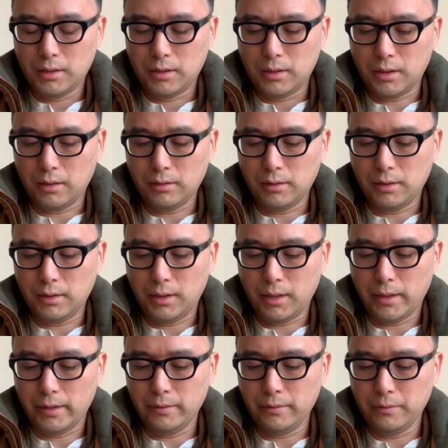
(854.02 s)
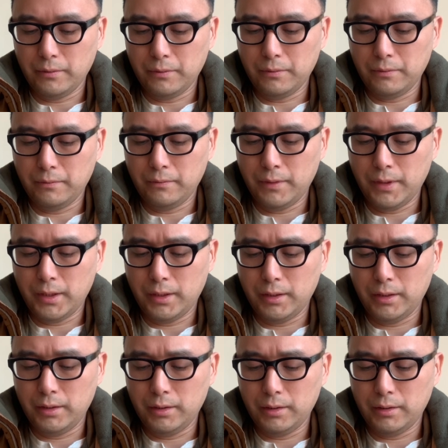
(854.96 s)
长子谭，
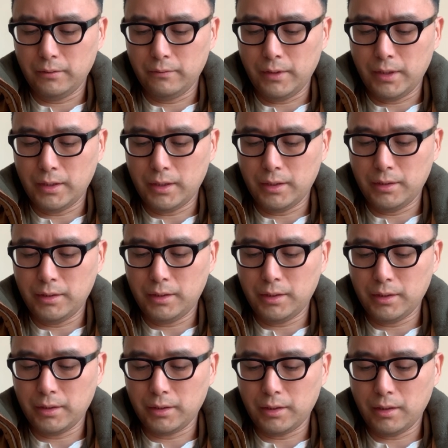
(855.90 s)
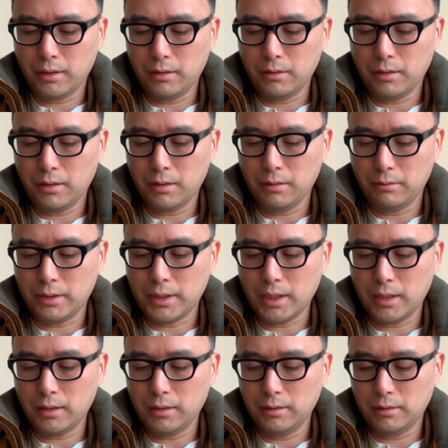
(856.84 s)
为为人性刚好
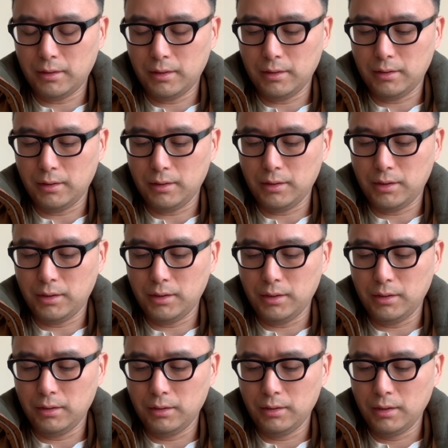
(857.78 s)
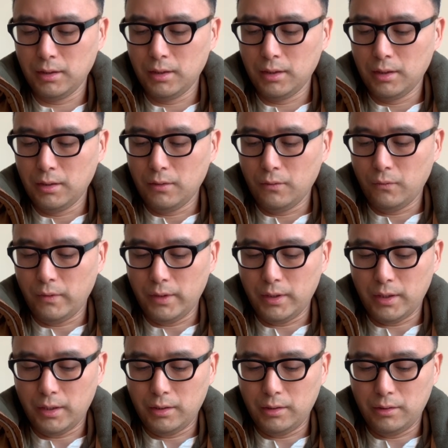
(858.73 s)
杀；次子戏，为
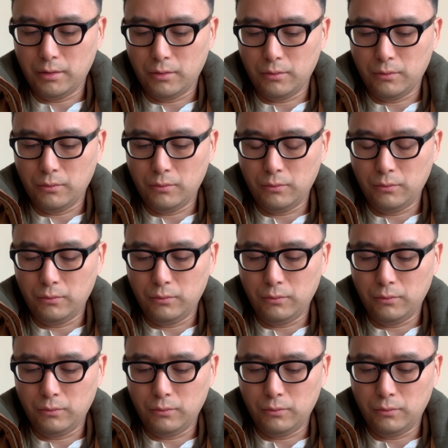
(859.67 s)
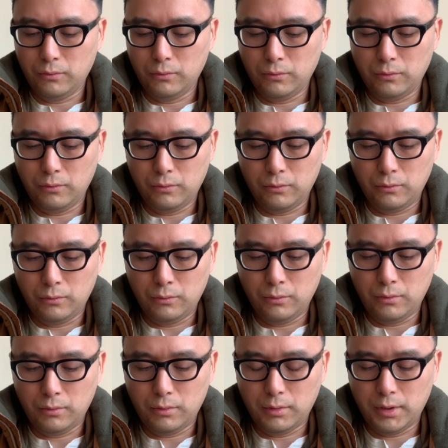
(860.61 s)
人柔
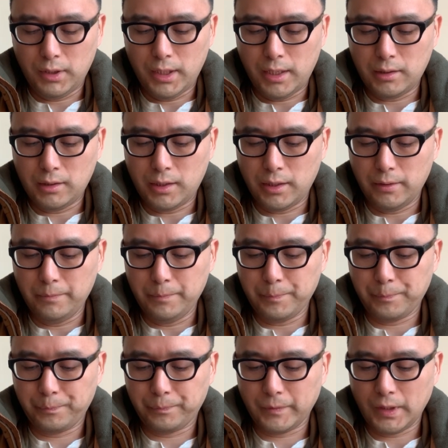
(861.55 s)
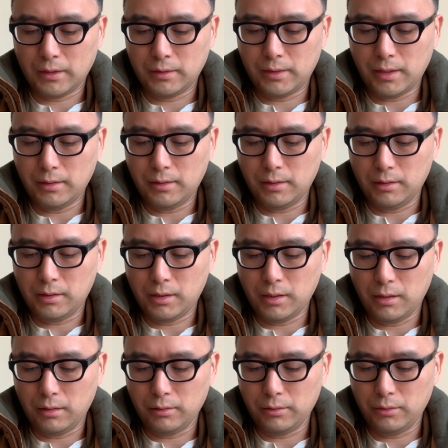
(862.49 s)
懦难成；三子
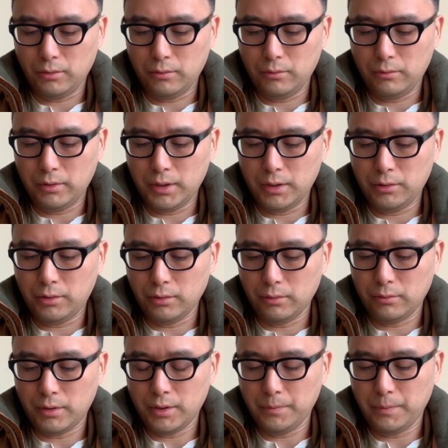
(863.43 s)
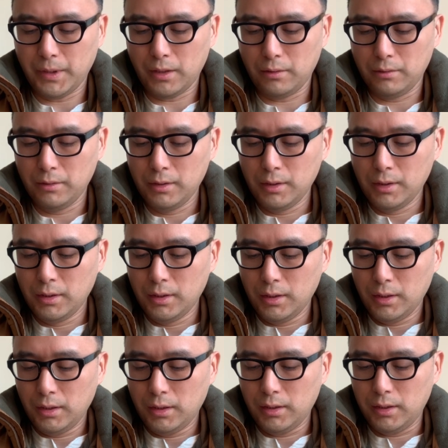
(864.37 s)
尚有英雄之表，
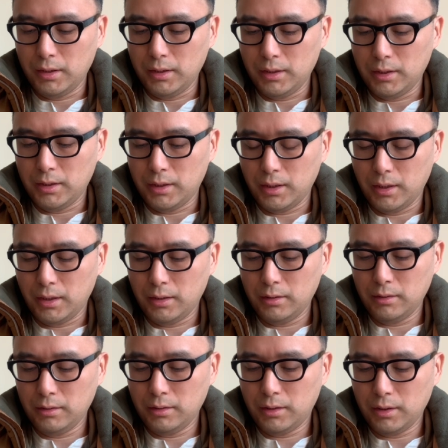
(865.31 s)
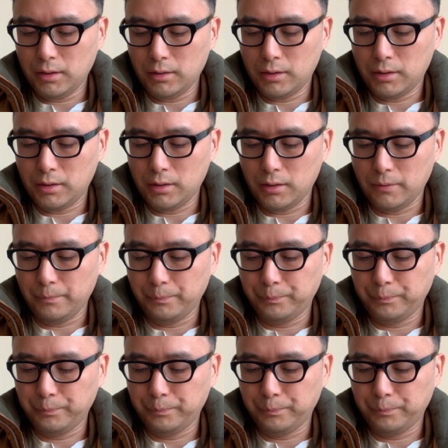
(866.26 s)
礼贤进士。